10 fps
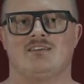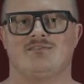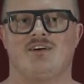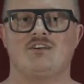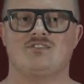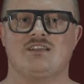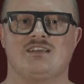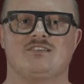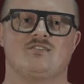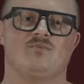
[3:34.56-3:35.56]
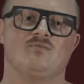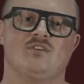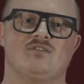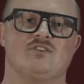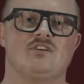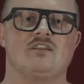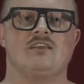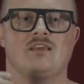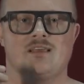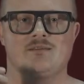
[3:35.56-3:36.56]
Ważne jest, żebyśmy
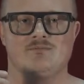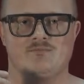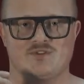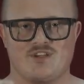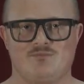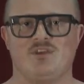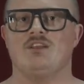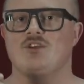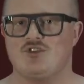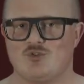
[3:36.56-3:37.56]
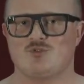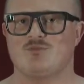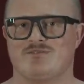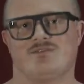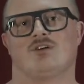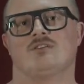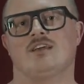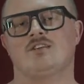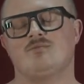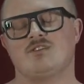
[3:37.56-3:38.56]
ćwiczyli i przebili siódmą wronę.
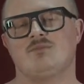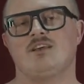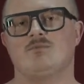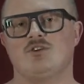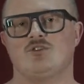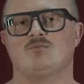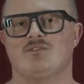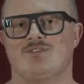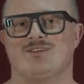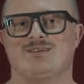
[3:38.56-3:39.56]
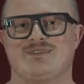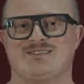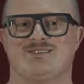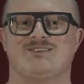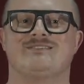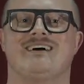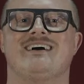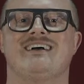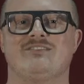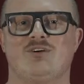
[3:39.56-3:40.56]
Jeśli przebijamy siódmą wronę bez ogona,
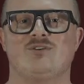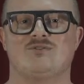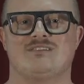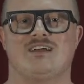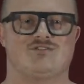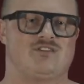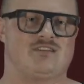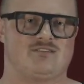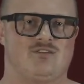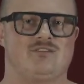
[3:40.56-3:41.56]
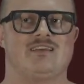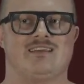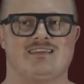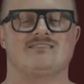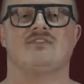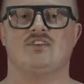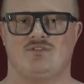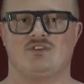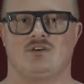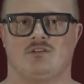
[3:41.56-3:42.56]
to już znaczy, że nasz oddech jest
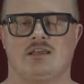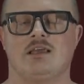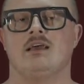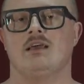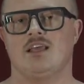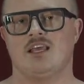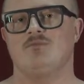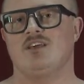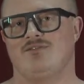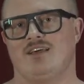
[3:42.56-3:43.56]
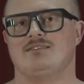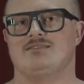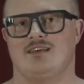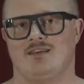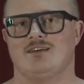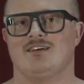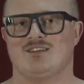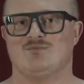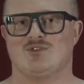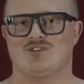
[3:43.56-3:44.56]
wyćwiczony. Im ich więcej,
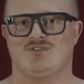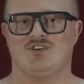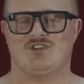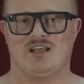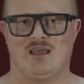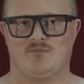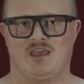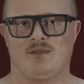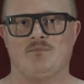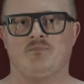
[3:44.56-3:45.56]
tym oczywiście lepiej.